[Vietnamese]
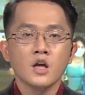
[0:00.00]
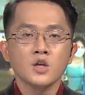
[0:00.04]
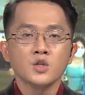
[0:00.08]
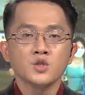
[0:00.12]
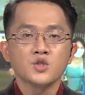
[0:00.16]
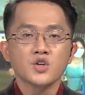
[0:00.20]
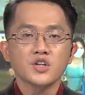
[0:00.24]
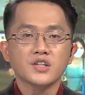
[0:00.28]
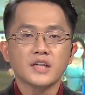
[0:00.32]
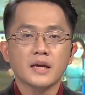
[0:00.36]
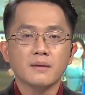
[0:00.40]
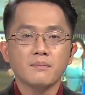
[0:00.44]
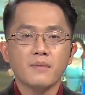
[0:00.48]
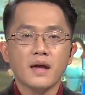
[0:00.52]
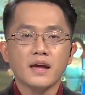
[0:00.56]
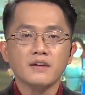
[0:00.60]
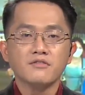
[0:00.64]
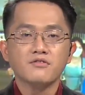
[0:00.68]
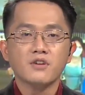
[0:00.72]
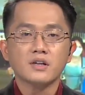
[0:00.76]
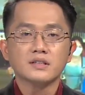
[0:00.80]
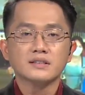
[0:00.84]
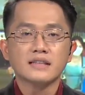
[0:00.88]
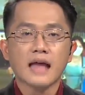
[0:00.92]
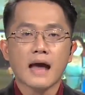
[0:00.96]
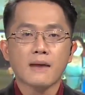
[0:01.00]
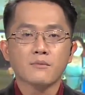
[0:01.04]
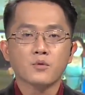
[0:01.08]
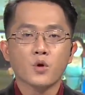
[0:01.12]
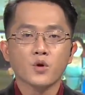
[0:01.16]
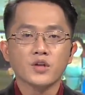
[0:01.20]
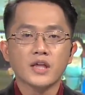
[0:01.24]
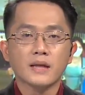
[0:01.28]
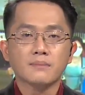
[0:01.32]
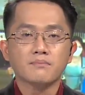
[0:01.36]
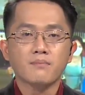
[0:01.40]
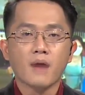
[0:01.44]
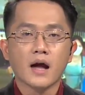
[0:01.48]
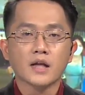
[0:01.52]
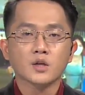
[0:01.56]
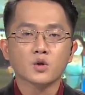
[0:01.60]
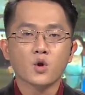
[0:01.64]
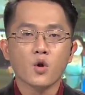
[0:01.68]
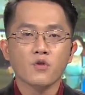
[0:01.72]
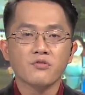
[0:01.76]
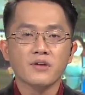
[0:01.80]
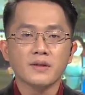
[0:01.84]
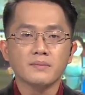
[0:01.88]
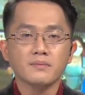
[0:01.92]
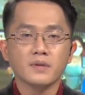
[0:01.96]
Trước diễn biến phức tạp của dịch bệnh
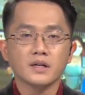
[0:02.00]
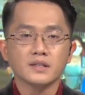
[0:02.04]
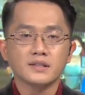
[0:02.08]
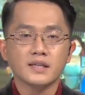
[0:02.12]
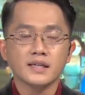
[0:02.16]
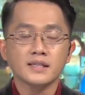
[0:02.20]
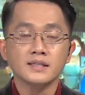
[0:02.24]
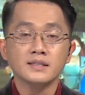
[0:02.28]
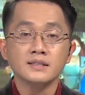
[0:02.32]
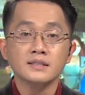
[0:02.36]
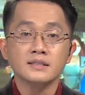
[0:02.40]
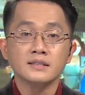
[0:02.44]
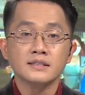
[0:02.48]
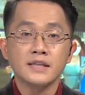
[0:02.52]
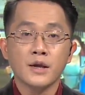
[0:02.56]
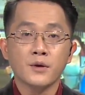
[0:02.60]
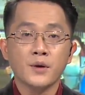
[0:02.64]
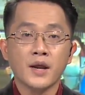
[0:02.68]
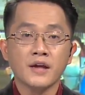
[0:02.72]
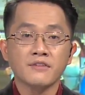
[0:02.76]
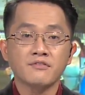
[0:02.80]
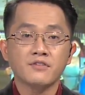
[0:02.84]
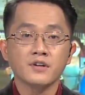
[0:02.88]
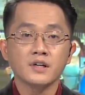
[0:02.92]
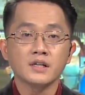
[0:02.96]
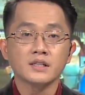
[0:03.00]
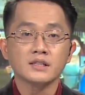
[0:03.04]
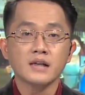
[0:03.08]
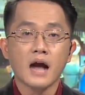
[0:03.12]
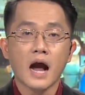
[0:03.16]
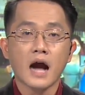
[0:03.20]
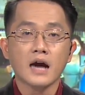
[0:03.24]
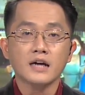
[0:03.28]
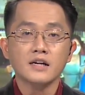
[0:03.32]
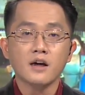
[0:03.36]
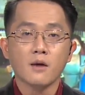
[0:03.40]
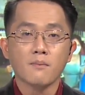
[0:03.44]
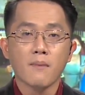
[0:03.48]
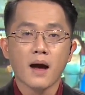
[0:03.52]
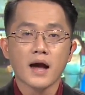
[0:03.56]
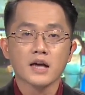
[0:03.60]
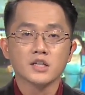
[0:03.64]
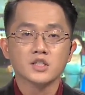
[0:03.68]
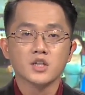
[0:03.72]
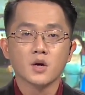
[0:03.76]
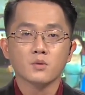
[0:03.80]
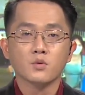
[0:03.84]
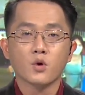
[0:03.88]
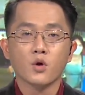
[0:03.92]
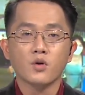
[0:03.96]
COVID-19, nhiều địa phương ở đồng bằng
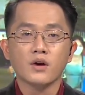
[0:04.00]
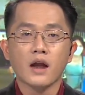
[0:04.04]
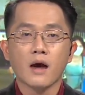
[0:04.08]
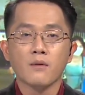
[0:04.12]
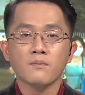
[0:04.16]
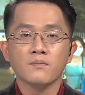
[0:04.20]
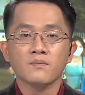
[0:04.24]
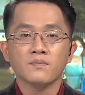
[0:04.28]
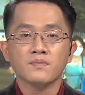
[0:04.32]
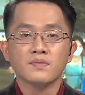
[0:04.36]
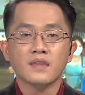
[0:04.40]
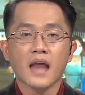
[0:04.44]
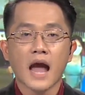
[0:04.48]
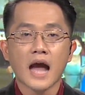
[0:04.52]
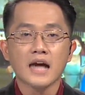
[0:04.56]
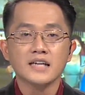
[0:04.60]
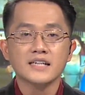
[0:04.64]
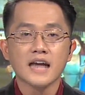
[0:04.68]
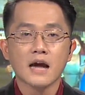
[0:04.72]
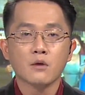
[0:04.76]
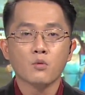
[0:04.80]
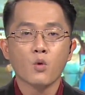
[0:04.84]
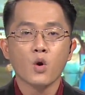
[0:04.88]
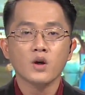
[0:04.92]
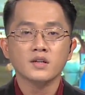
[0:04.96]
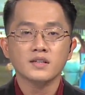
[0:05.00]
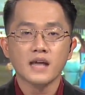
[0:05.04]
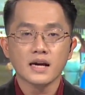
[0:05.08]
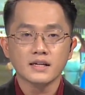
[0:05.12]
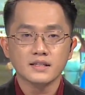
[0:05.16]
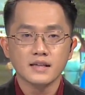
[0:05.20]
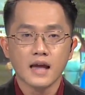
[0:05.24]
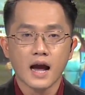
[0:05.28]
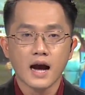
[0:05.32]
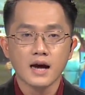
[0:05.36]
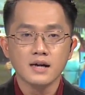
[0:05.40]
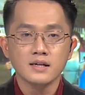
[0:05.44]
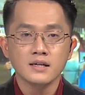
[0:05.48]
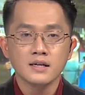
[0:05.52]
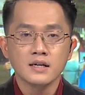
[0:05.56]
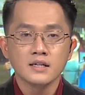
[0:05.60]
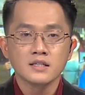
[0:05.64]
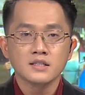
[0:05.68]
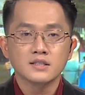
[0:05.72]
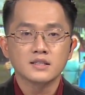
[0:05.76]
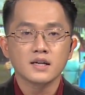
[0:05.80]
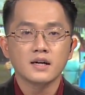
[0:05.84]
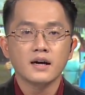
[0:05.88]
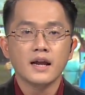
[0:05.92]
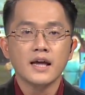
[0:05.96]
sông Cửu Long đã ra quân nhắc nhở,
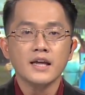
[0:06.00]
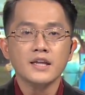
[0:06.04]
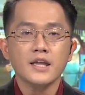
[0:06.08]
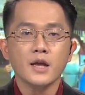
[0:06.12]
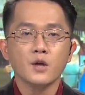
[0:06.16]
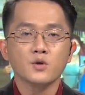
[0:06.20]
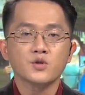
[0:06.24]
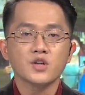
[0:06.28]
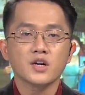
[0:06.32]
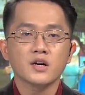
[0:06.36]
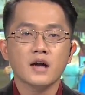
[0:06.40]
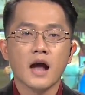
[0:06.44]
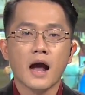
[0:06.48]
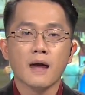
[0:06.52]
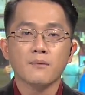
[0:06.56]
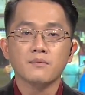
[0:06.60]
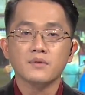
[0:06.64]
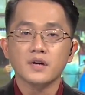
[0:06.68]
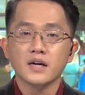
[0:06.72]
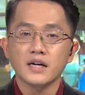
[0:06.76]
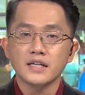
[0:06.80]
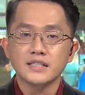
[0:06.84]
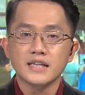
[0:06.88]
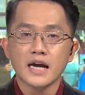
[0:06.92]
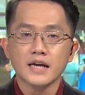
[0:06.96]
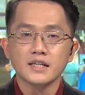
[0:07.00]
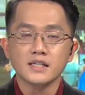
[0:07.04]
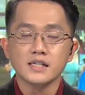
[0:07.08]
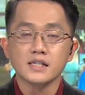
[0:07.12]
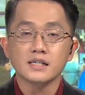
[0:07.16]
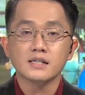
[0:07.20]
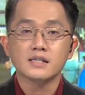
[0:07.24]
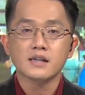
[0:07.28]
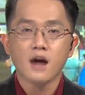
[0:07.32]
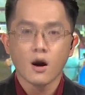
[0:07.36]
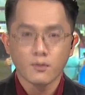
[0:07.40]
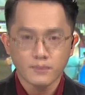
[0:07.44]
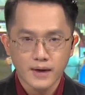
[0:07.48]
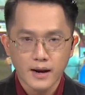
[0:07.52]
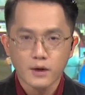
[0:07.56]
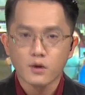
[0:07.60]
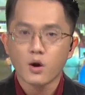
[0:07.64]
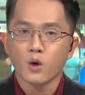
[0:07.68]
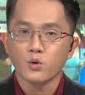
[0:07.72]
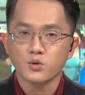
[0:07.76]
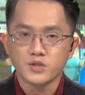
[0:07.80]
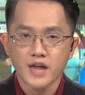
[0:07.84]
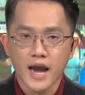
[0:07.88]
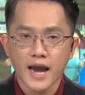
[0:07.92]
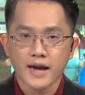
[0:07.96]
xử lý nhiều trường hợp người ra đường không đeo
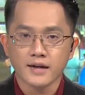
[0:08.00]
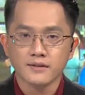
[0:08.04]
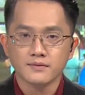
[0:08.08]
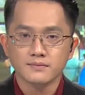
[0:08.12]
khẩu trang.